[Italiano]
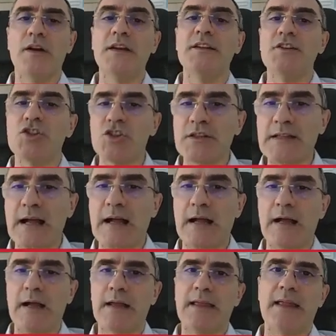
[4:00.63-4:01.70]

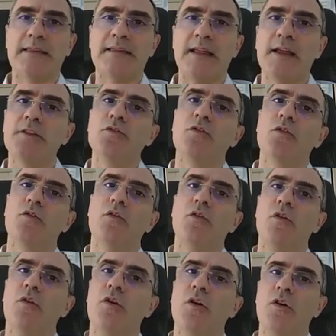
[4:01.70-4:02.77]
criticità che
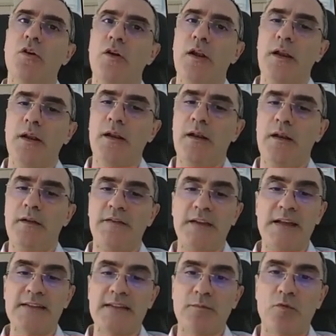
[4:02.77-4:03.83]
attendono eh, le, le,
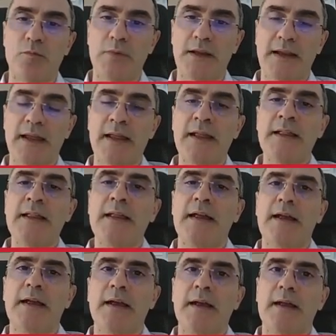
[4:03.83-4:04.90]
finanze pubbliche
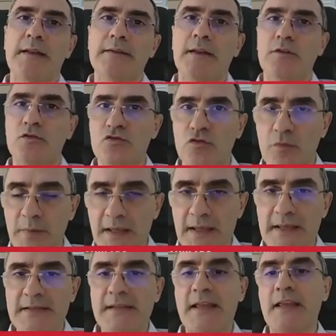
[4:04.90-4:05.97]
eh, del nostro
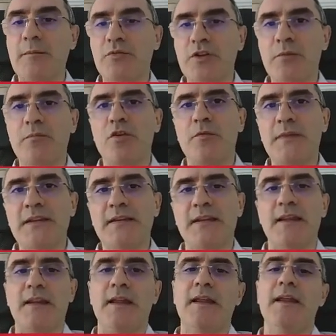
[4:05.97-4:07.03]
paese e che potrebbero
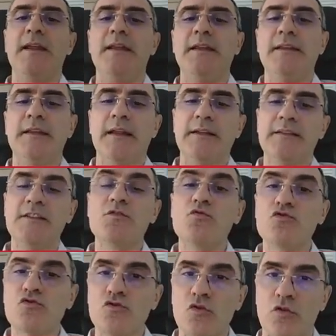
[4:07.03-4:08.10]
mettere in
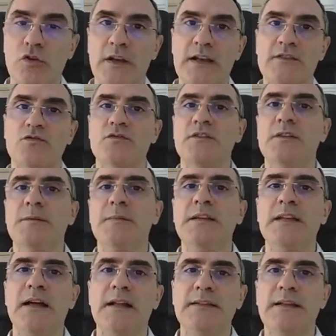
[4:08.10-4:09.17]
discussione la
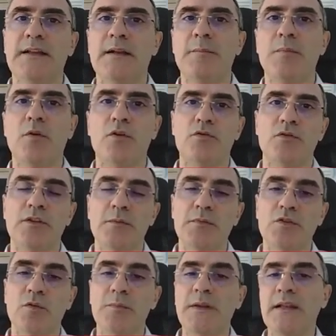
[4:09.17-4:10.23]
sostenibilità del rapporto
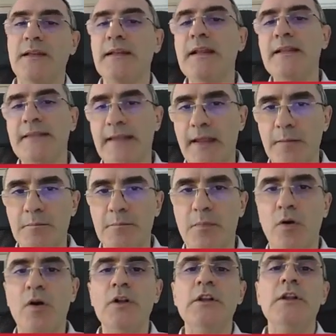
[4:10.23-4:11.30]
debito-PIL nel
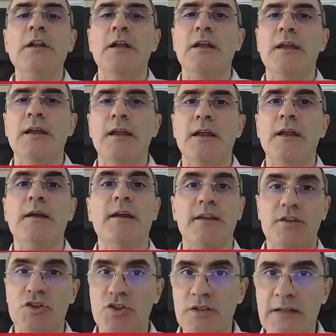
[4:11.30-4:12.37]
tempo,
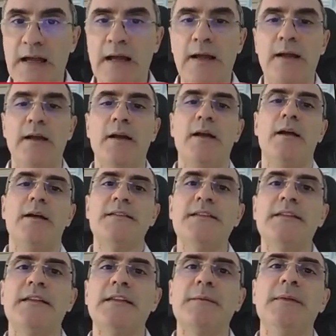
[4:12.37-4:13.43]
criticità eh,
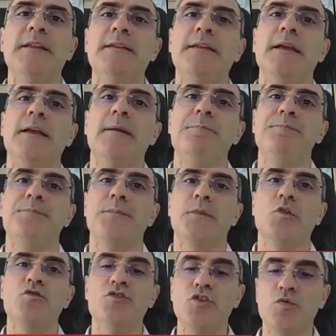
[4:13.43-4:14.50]
segnatamente mh, mm,
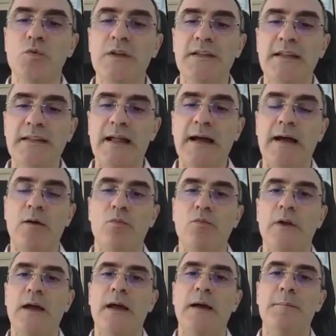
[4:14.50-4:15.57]
costituite da
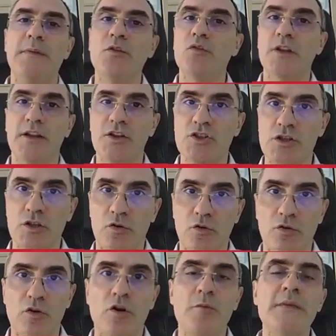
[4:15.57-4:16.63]
una minore crescita
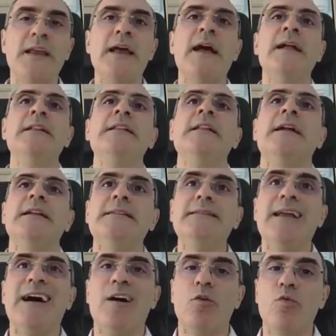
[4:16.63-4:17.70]
economica,
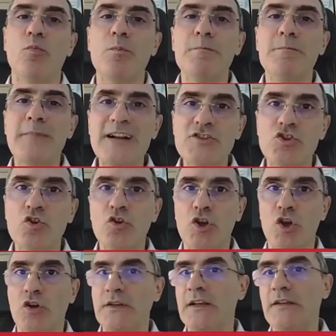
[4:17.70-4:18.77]
da maggiori
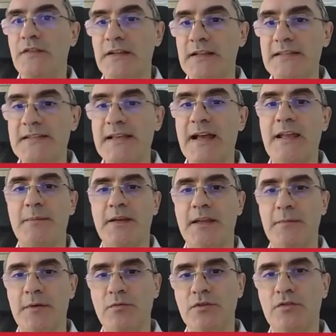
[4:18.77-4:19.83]
oneri finanziari, perché
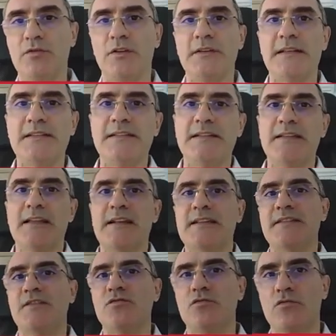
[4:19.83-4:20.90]
abbiamo detto che i tassi di
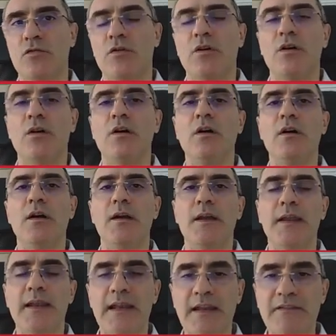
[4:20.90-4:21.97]
interesse sono
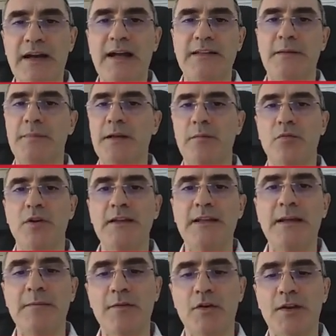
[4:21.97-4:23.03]
eh, elevati per la
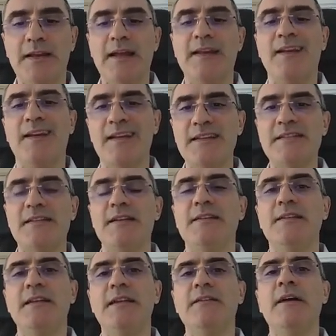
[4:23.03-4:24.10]
politica monetaria
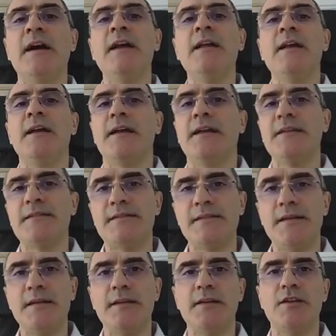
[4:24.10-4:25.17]
restrittiva che
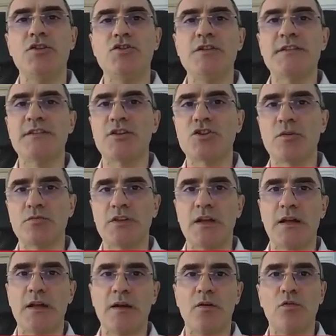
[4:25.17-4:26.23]
si registra diciamo,
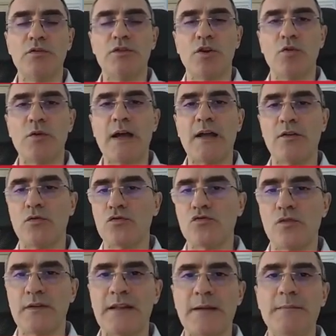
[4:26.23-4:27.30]
da oltre un anno
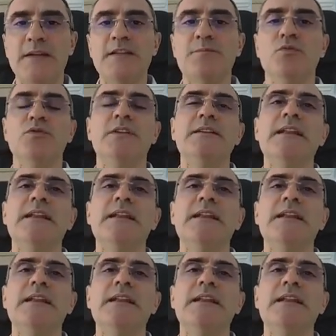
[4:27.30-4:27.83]
su entrambe le sponde